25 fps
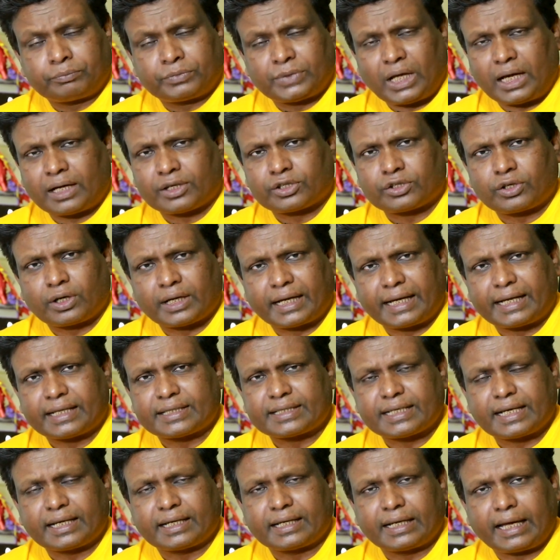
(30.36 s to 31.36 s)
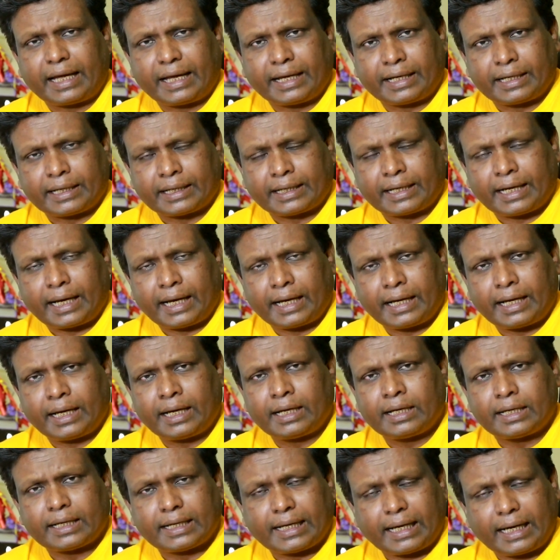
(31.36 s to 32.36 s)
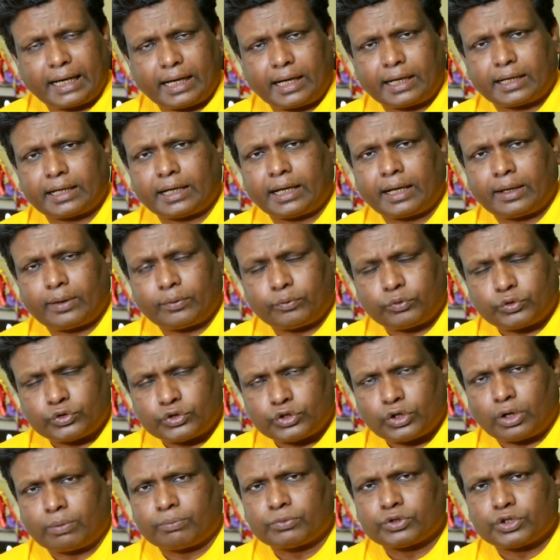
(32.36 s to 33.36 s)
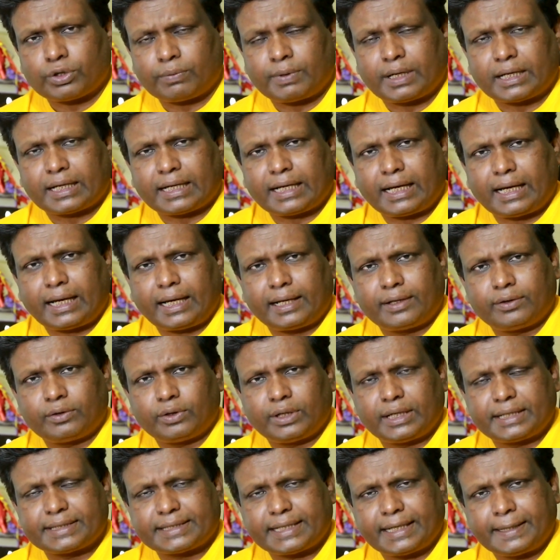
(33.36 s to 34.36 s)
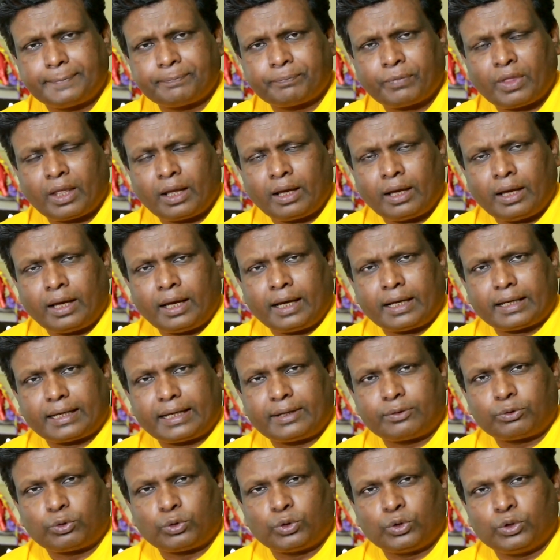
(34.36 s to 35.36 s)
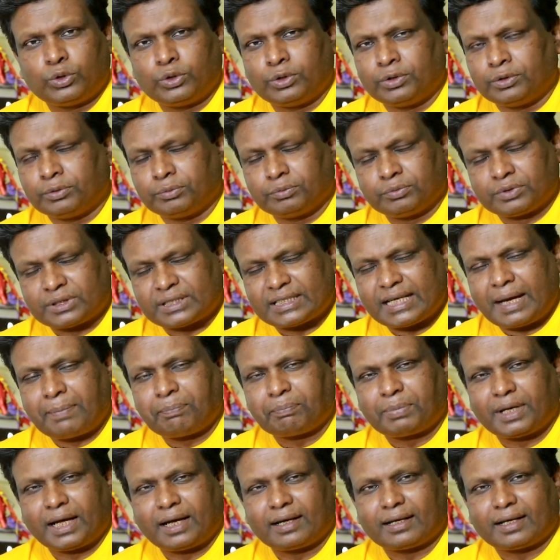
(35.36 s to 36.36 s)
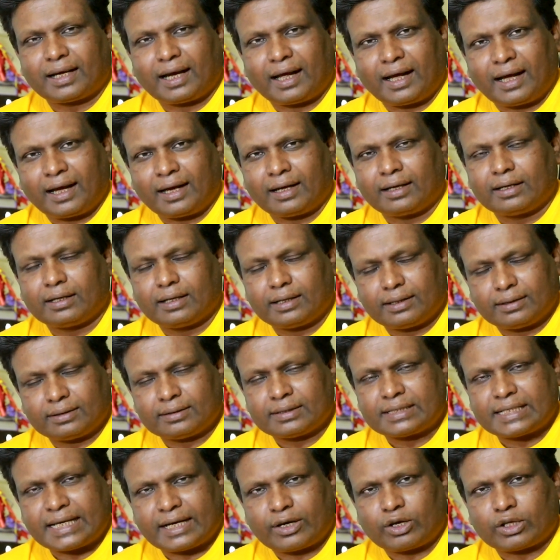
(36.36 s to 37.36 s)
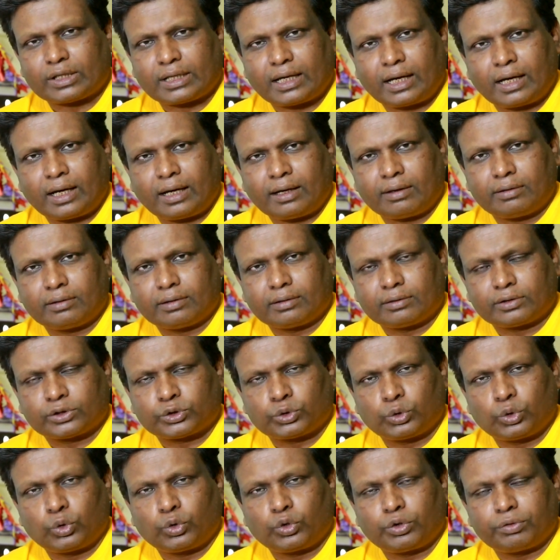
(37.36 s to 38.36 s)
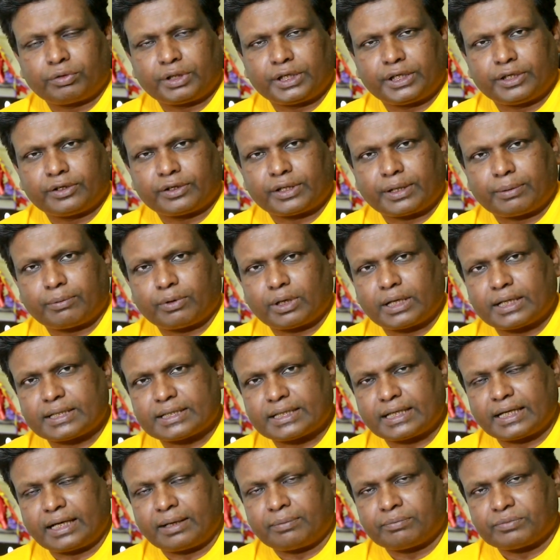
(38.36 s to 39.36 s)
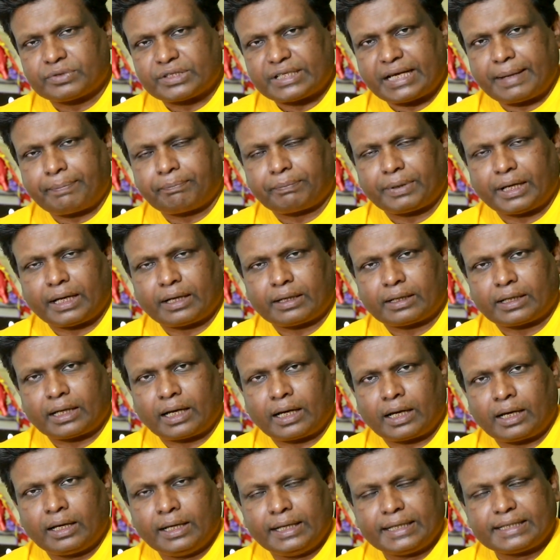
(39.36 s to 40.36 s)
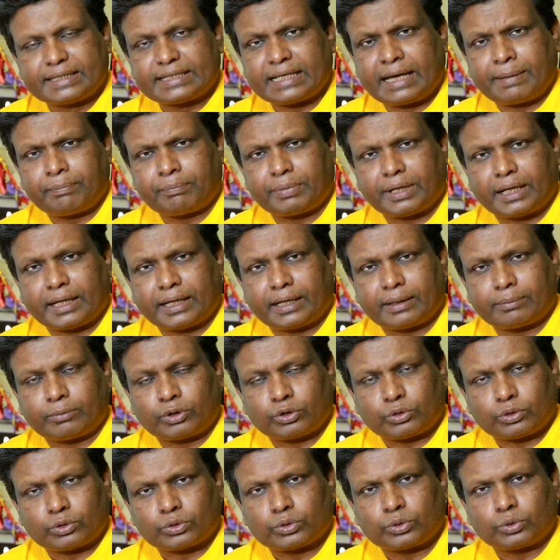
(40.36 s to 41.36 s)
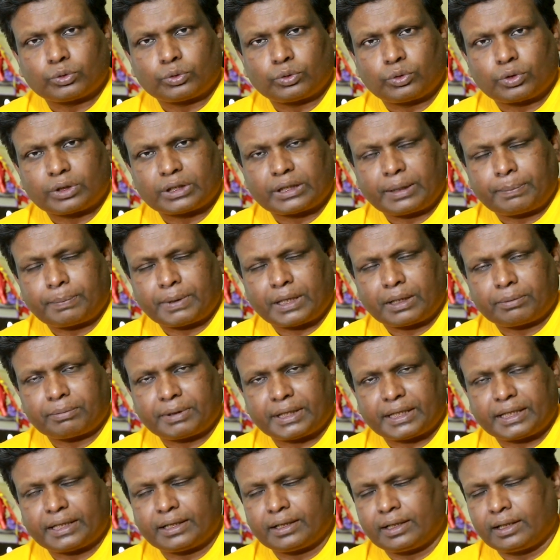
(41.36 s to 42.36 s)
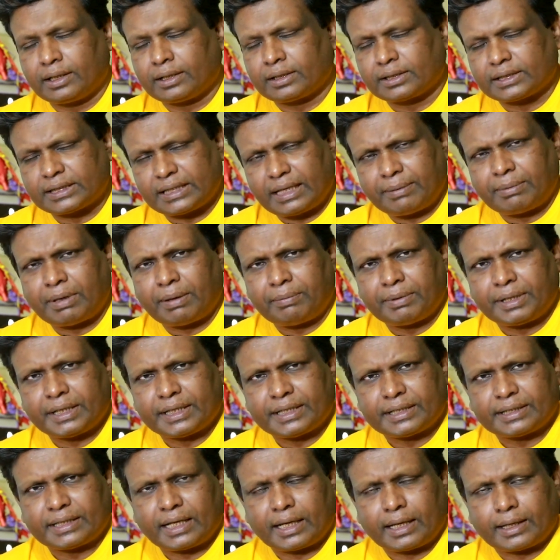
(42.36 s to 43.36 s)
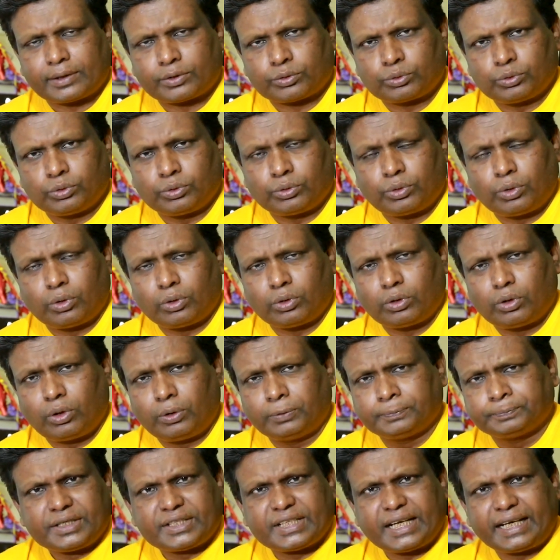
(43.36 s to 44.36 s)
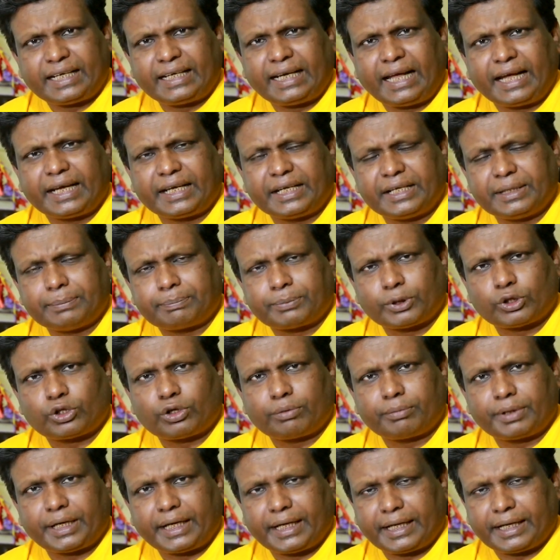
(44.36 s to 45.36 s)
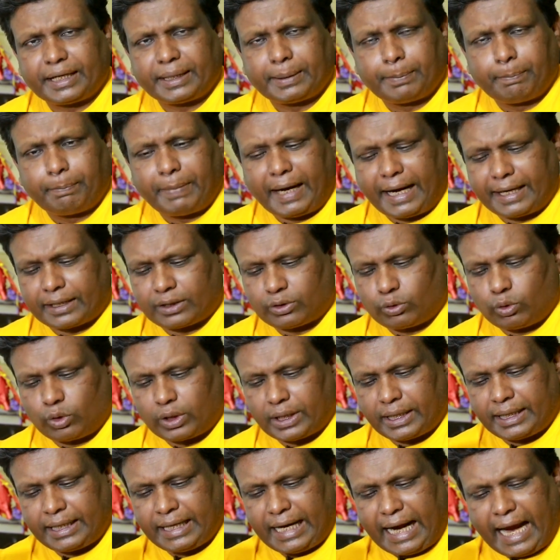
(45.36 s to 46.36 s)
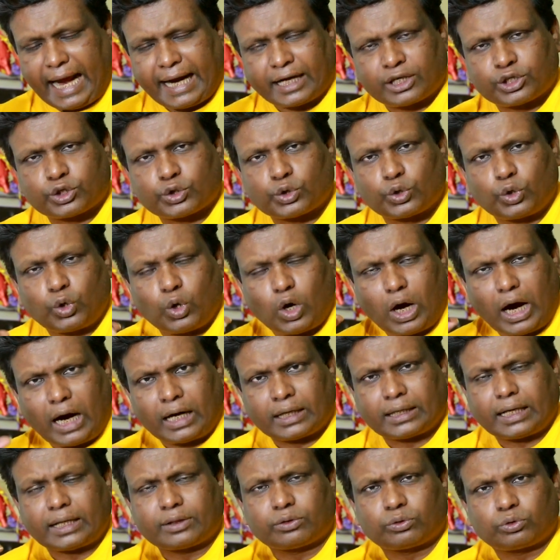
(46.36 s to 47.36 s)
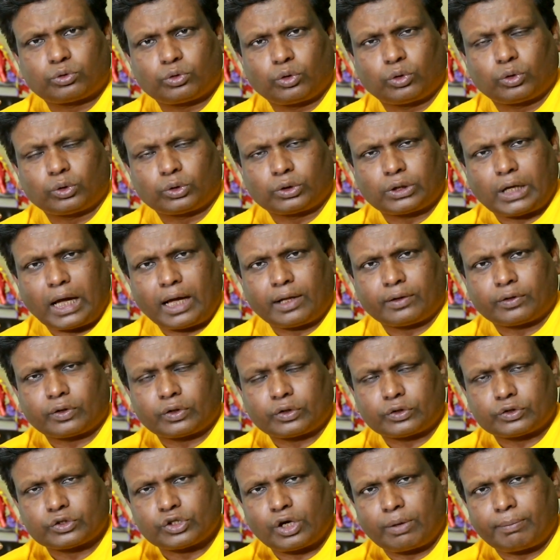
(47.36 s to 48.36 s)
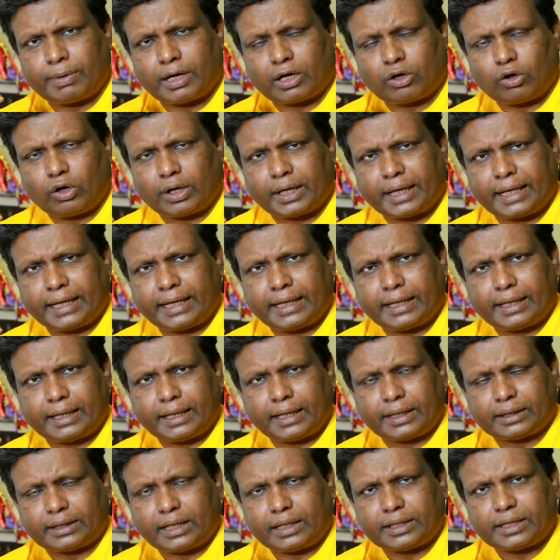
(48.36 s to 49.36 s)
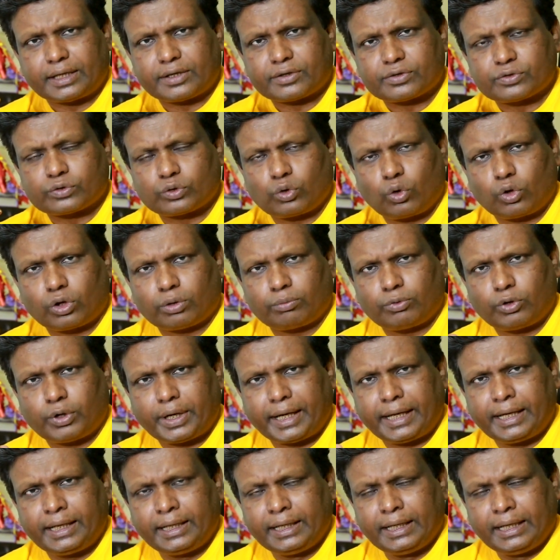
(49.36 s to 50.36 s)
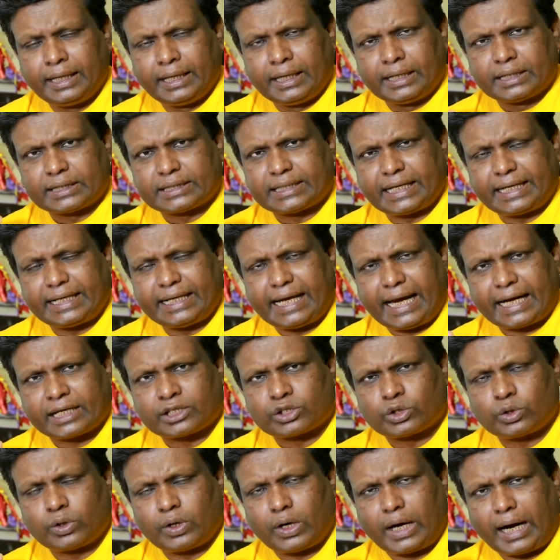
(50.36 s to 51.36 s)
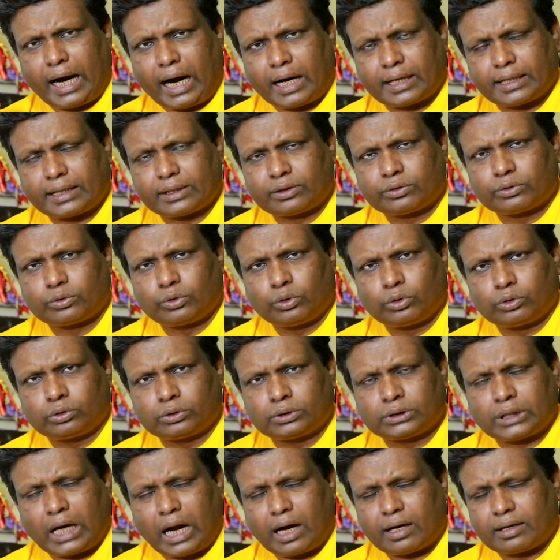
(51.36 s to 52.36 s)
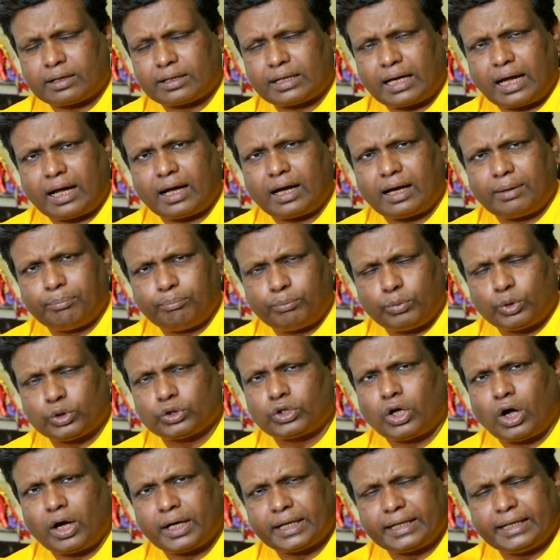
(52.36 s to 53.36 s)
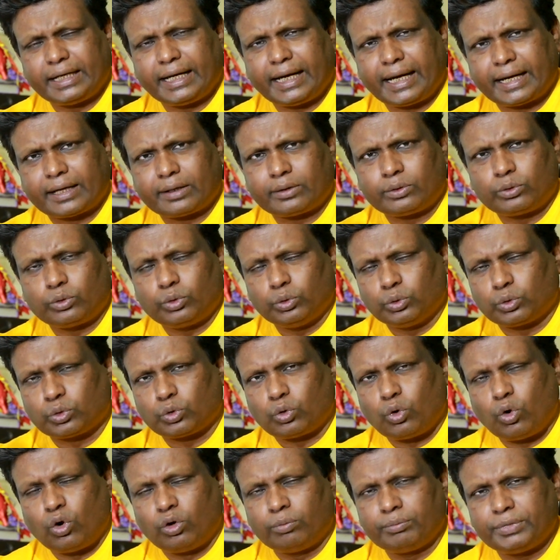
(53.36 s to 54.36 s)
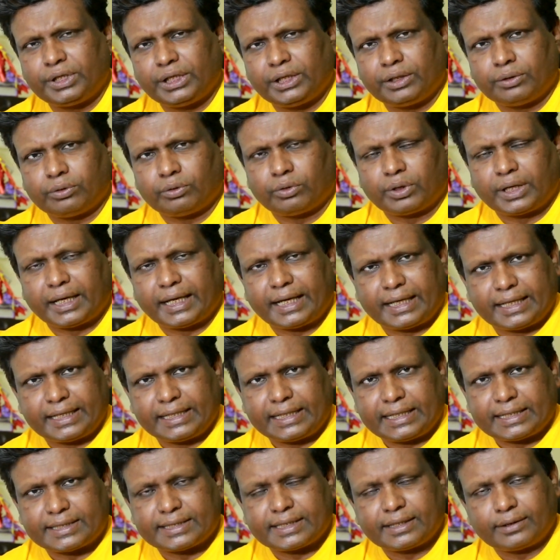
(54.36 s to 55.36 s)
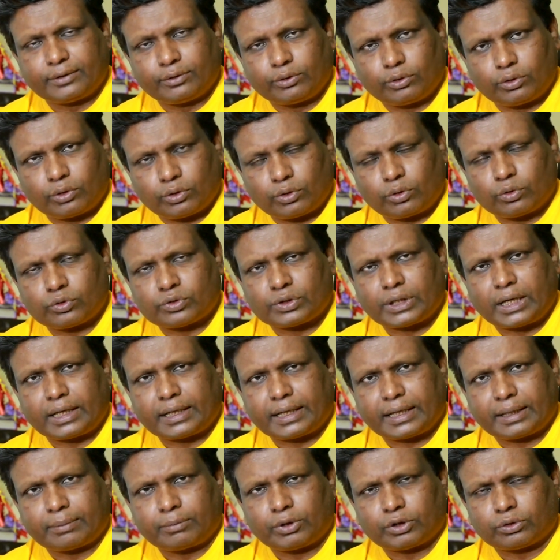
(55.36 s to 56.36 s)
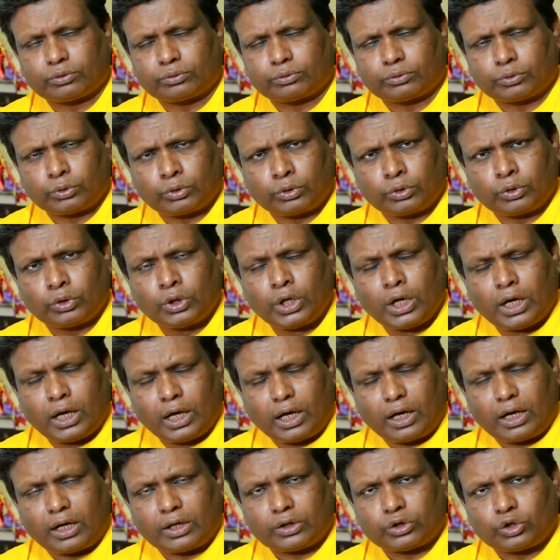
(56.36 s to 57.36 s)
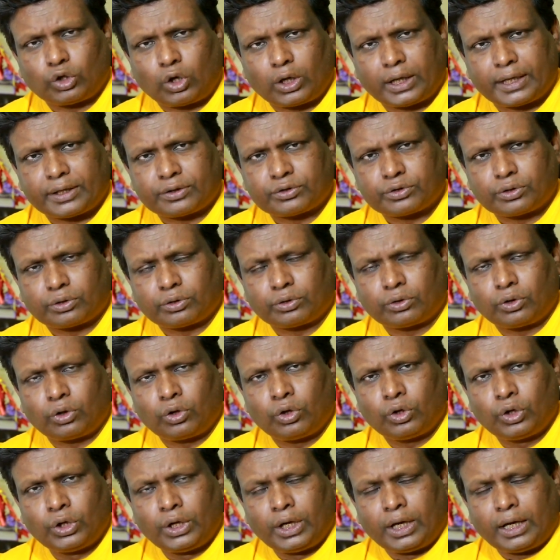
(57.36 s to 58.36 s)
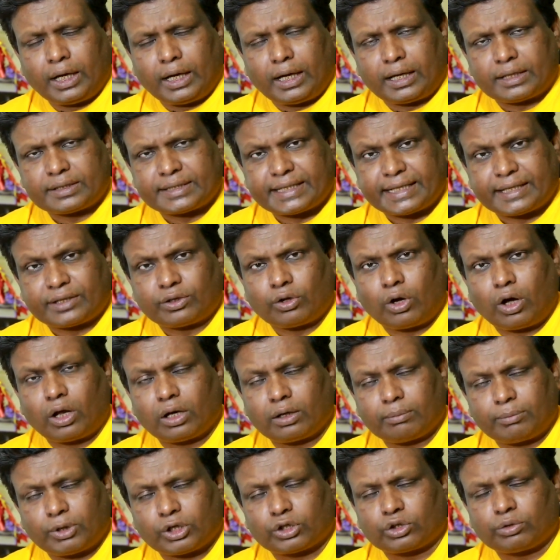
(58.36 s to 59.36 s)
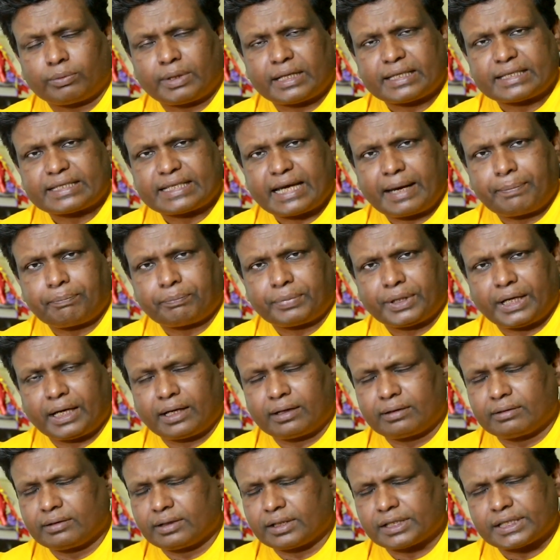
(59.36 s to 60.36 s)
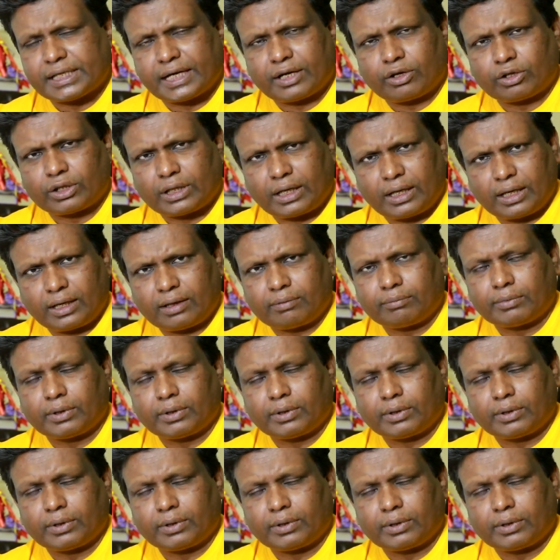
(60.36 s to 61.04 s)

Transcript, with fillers: তার সঙ্গে চেন্নাইয়ের খেলা খেলাটা জমজমাট খেলাই হয়েছে কিন্তু চ্যাম্পিয়নরা যে কথা শুরুর ভিডিওতে বলেছিলাম চ্যাম্পিয়নরা চ্যাম্পিয়নের মতো শুরু করতে পারবে কিনা সেভাবেই তারা শুরু করলো চেন্নাই প্রথমে ব্যাট করে একশো আটাত্তর রান জমা করে তাদের স্কোরবোর্ডে সেই একশো আটাত্তর রানটা বোধহয় একটু একটু কমই হয়ে গিয়েছিল গুজরাটের মতো দলের জন্য যে দল বর্তমান চ্যাম্পিয়ন সে কথা